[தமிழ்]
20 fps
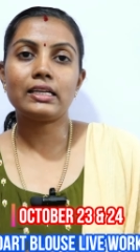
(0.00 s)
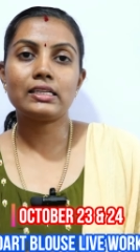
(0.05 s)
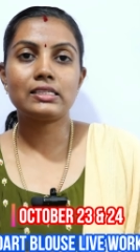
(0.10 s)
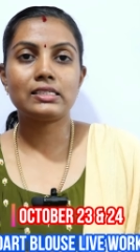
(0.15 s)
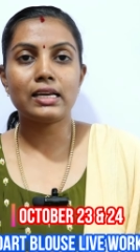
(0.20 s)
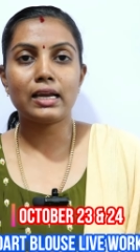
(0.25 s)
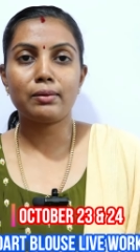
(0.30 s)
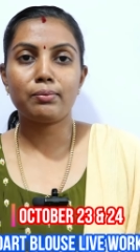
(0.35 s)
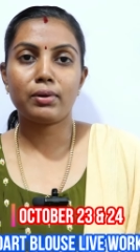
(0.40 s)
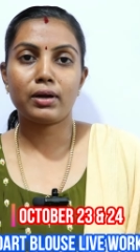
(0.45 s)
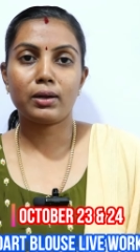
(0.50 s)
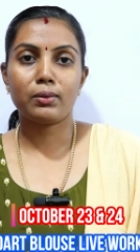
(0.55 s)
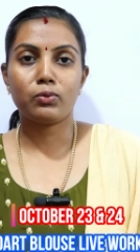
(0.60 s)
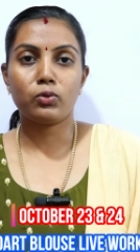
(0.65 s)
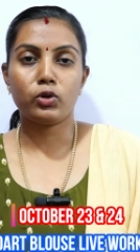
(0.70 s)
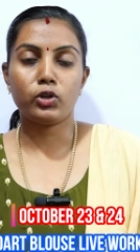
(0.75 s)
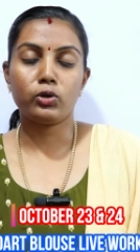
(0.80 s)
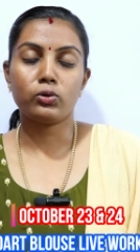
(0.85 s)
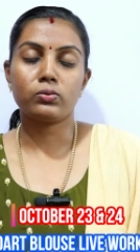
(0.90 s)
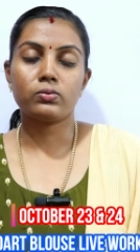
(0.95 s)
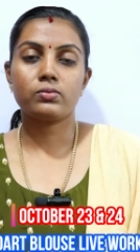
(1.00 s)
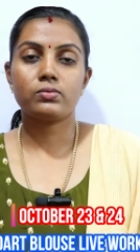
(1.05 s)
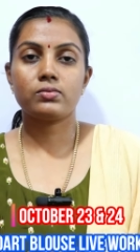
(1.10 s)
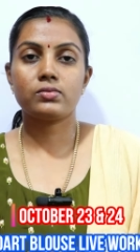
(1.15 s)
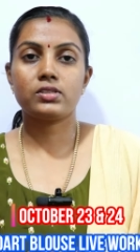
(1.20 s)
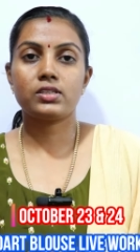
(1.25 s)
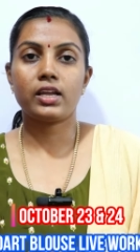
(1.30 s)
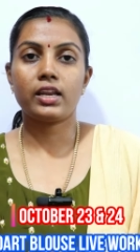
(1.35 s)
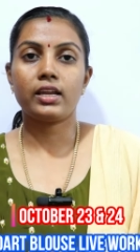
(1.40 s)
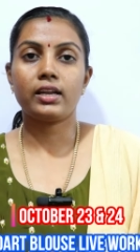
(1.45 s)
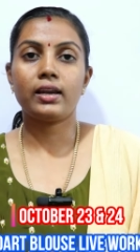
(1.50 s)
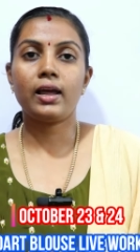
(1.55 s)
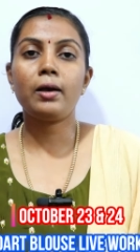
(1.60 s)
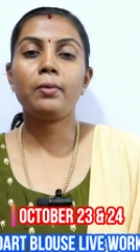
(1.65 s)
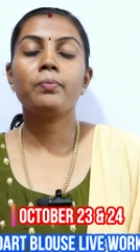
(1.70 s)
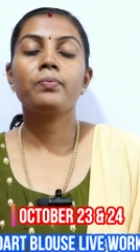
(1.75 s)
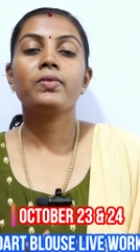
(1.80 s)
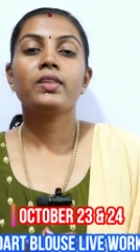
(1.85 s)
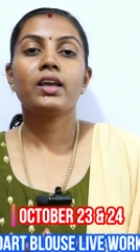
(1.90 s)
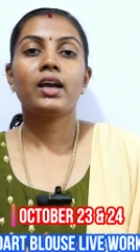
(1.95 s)
அண்டர்ஸ்டாண்ட் பண்ண முடியும்
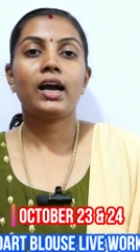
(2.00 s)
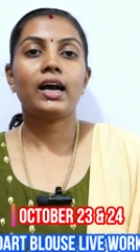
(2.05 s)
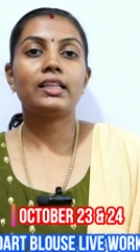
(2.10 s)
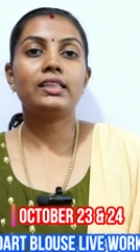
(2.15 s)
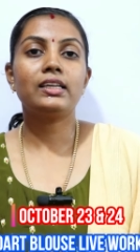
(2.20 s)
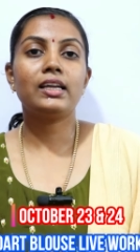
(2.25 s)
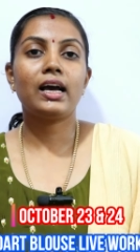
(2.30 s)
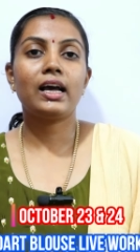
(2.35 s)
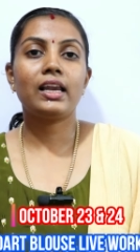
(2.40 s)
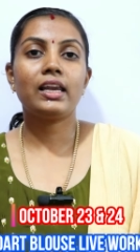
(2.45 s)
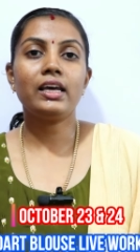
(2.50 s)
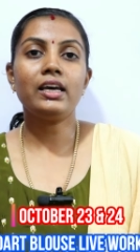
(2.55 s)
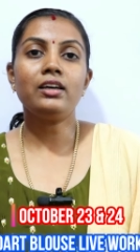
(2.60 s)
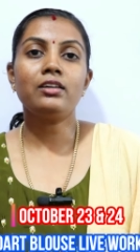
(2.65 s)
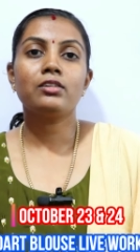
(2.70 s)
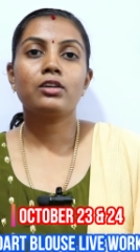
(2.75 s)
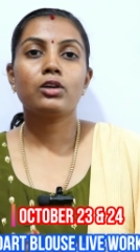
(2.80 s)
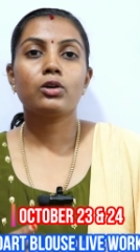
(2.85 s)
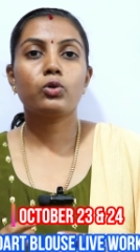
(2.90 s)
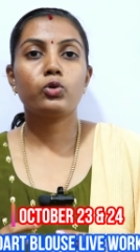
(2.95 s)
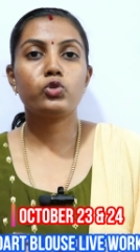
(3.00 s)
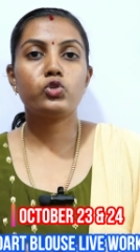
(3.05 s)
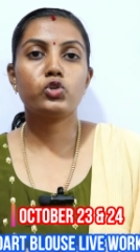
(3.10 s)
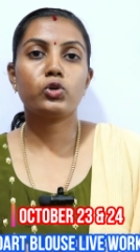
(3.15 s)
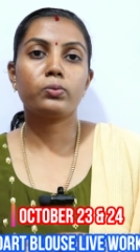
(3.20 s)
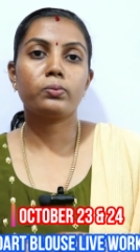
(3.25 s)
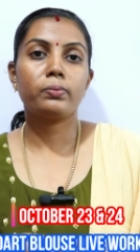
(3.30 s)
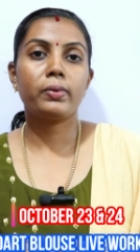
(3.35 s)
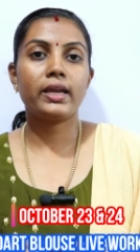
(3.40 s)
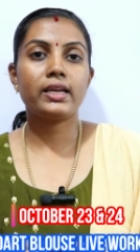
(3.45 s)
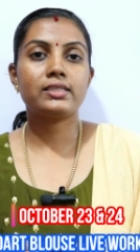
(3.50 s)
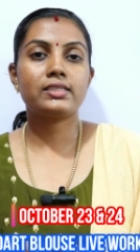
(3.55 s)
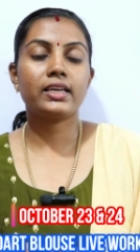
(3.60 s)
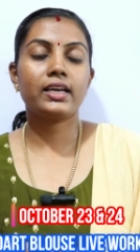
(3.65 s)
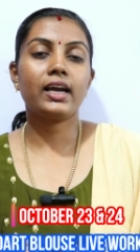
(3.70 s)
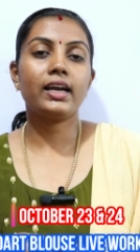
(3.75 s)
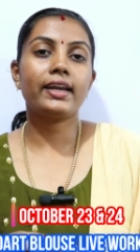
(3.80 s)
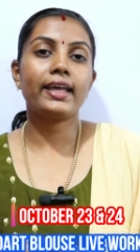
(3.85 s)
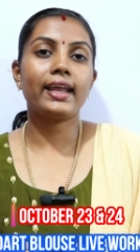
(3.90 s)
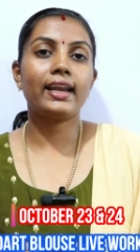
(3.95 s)
சரிங்களா அதனால கொஞ்சம்
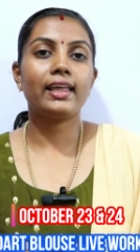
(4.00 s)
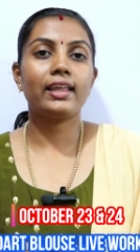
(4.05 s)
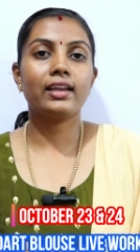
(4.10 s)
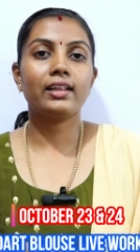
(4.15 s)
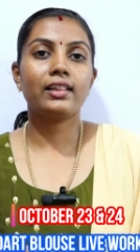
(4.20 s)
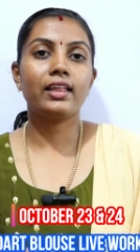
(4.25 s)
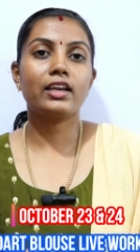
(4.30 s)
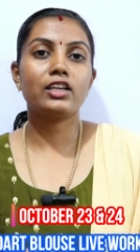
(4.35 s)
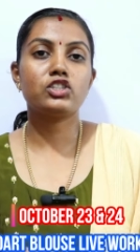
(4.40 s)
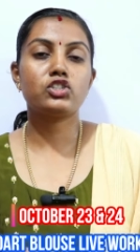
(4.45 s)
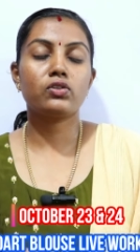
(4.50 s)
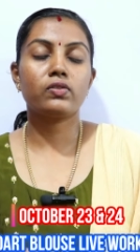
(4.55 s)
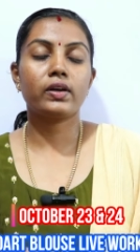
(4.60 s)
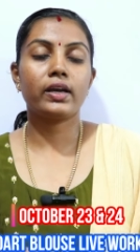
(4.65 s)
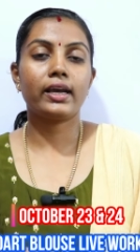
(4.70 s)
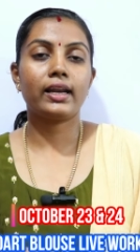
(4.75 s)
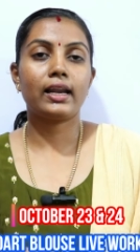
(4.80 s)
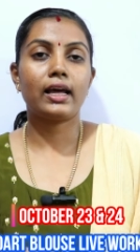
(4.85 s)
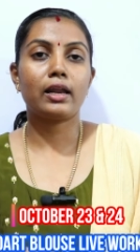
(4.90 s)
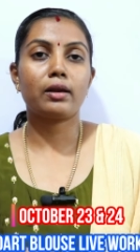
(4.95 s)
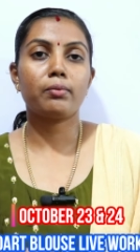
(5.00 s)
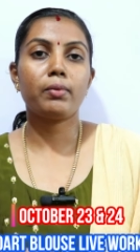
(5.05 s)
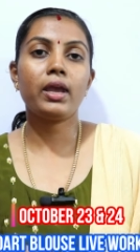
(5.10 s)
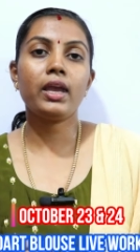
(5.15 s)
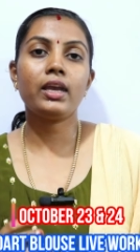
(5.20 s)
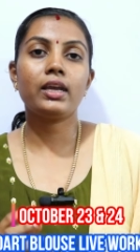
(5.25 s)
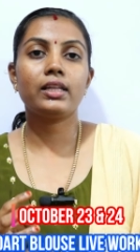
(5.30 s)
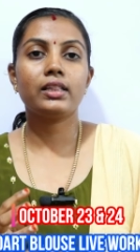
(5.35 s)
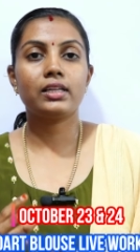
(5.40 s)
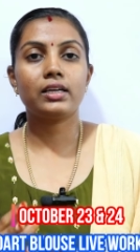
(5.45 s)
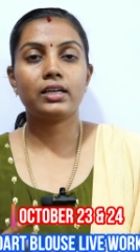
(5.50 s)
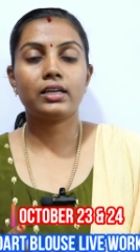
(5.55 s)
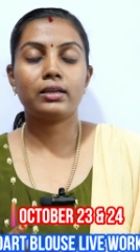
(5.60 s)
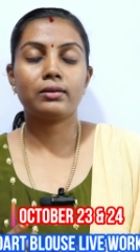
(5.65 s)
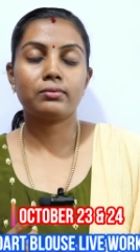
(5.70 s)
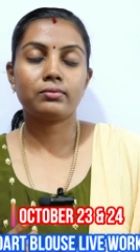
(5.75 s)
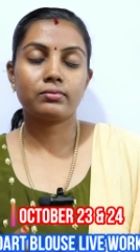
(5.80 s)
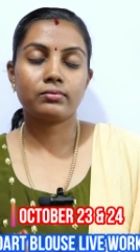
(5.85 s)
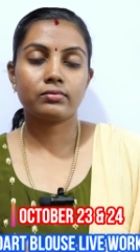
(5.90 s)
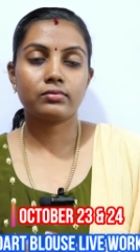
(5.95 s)
பேசிக்கா டெய்லரிங் தெரிஞ்சவங்க எல்லாருமே இந்த
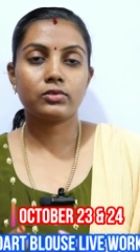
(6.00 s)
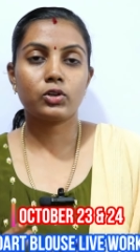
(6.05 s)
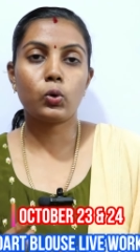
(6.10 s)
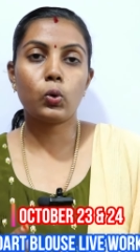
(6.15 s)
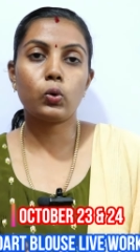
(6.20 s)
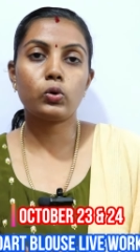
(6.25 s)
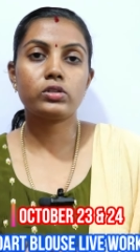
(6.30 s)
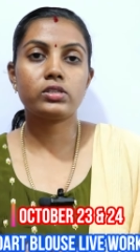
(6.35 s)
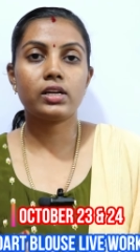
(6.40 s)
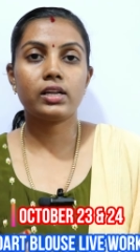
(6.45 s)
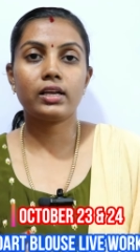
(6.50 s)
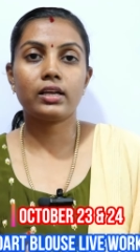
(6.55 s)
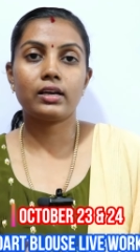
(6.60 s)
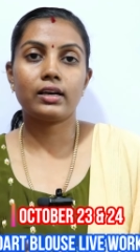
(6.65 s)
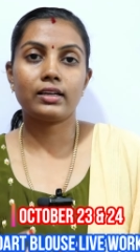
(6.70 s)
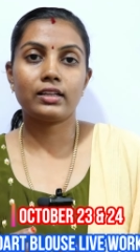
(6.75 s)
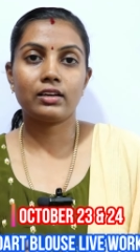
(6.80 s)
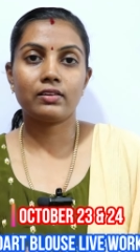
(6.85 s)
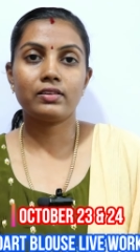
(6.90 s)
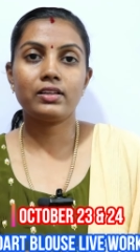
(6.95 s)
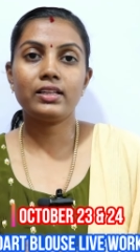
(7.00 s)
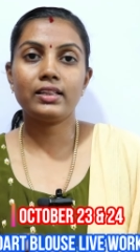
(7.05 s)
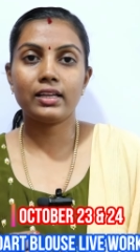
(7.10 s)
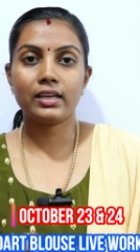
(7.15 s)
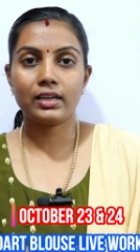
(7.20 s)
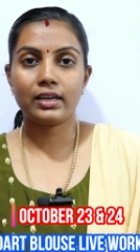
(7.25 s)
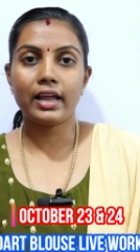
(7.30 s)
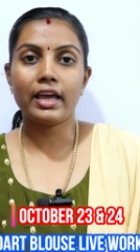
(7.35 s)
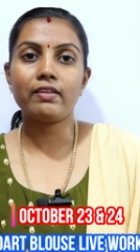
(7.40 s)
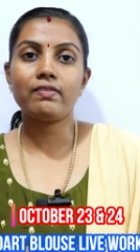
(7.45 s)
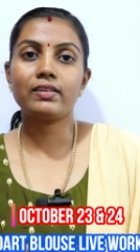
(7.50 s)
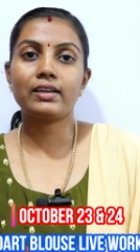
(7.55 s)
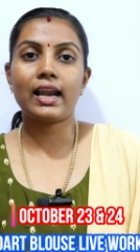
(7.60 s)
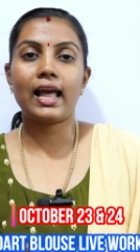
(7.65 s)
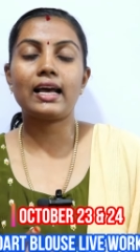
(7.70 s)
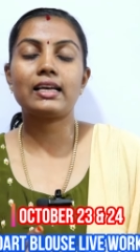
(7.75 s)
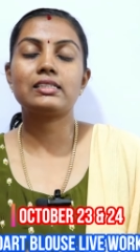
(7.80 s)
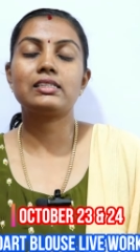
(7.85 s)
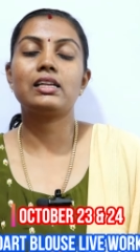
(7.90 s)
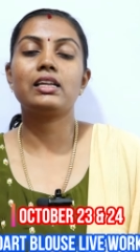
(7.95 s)
கோர்ஸ்ல அதாவது இந்த லைவ்
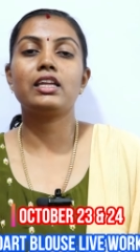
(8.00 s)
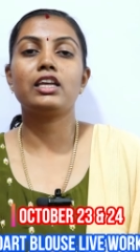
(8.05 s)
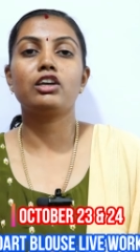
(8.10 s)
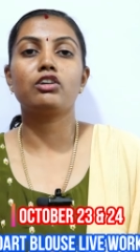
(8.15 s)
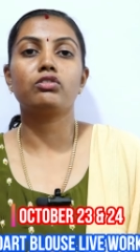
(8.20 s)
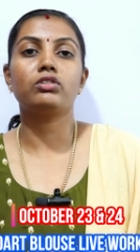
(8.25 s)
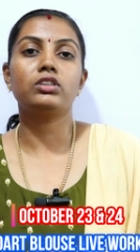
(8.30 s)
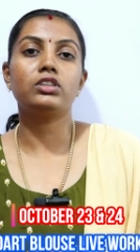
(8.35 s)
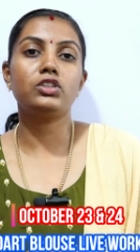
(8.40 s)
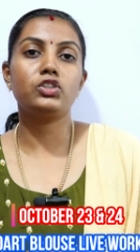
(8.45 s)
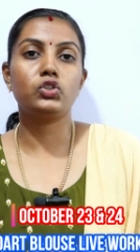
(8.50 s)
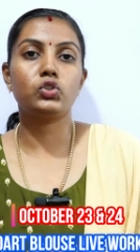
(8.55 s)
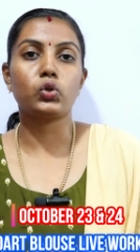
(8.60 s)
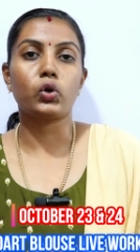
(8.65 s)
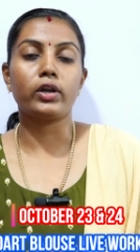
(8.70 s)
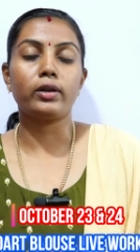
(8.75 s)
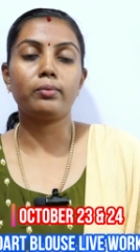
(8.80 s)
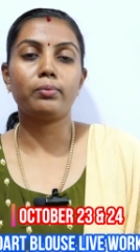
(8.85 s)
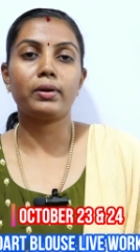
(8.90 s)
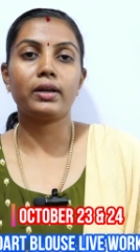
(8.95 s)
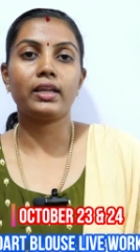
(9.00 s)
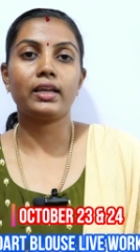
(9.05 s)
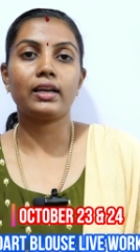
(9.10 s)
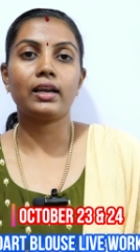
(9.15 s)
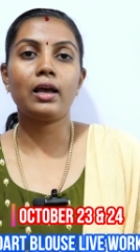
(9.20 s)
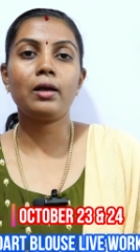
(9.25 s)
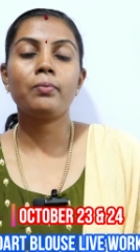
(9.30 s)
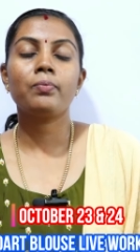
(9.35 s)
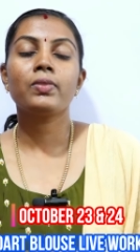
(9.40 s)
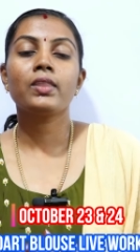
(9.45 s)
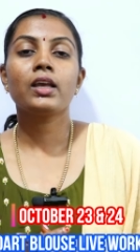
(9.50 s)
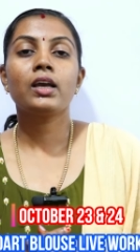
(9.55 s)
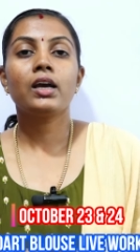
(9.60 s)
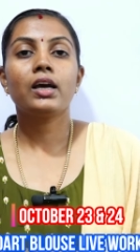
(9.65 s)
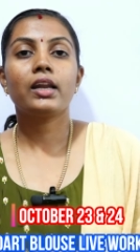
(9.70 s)
கிளாஸ்ல நீங்க வந்து ஜாயின் பண்ணிக்கலாம்